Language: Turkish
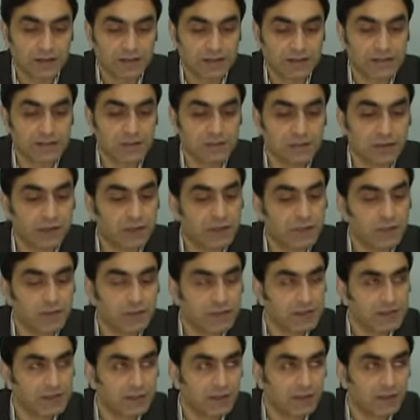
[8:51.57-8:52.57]
Hazreti
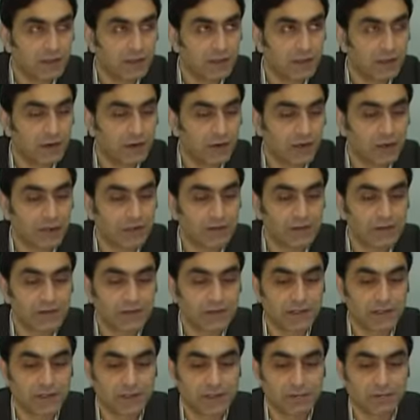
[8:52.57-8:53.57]
Peygamber sallallahu aleyhi
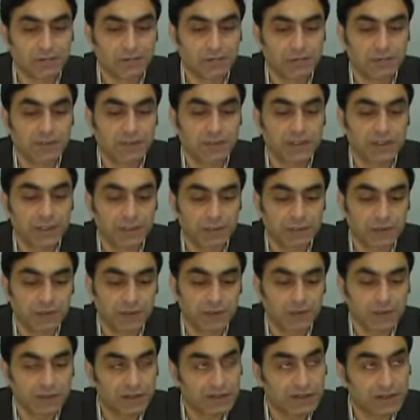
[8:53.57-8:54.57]
ve sellemin birine
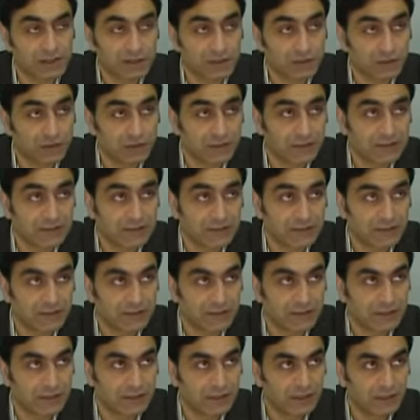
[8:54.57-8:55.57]
böyle teşekkür
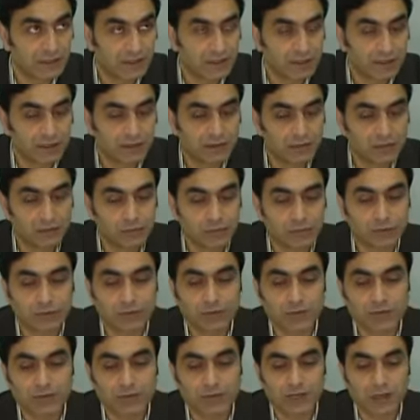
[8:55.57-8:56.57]
ettiğini,
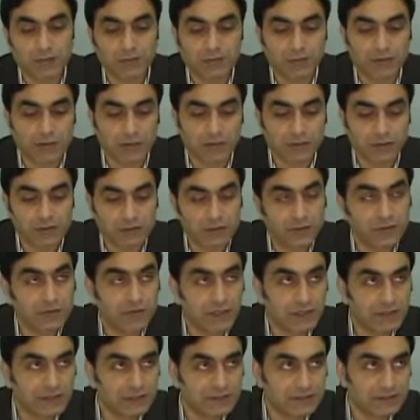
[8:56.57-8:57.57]
bugünkü tabirle
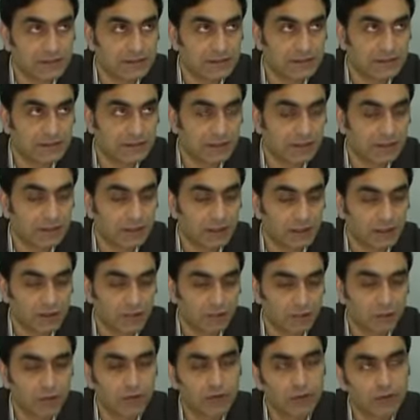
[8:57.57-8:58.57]
şükran dediğini
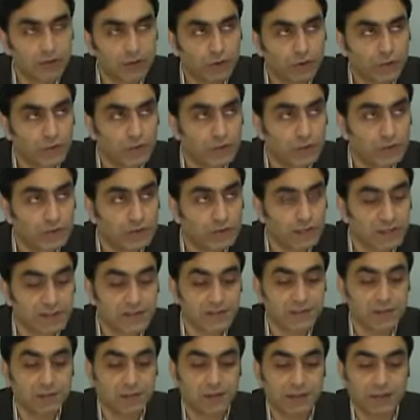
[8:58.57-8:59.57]
böyle görmüyoruz.
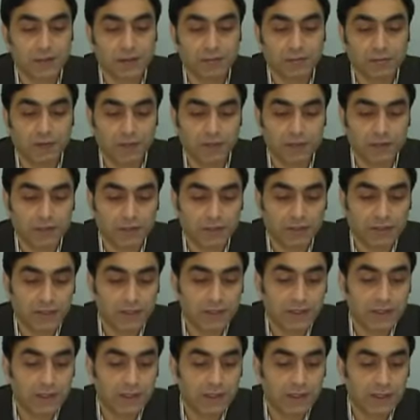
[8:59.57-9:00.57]
Hazreti Peygamber diyor
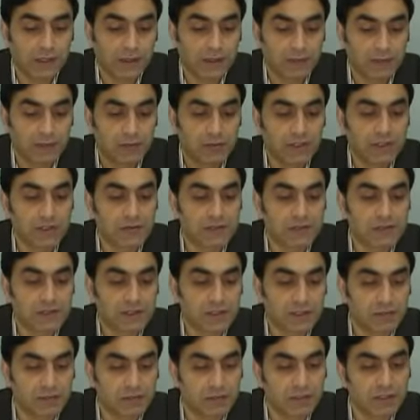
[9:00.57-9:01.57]
ki bir
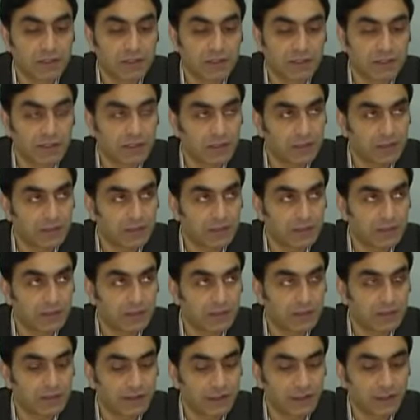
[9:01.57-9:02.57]
kimseye bir iyilik
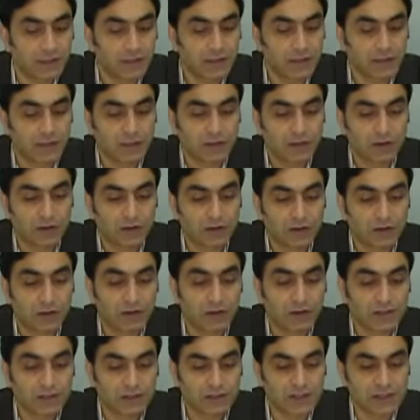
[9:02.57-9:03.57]
yapıldığında o
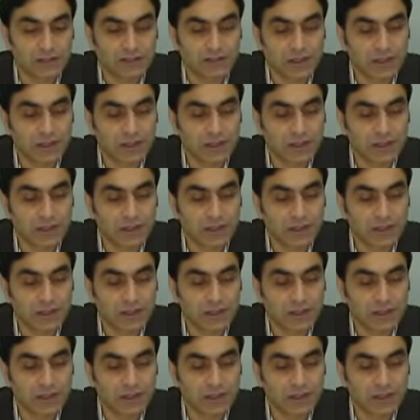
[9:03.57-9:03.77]
ona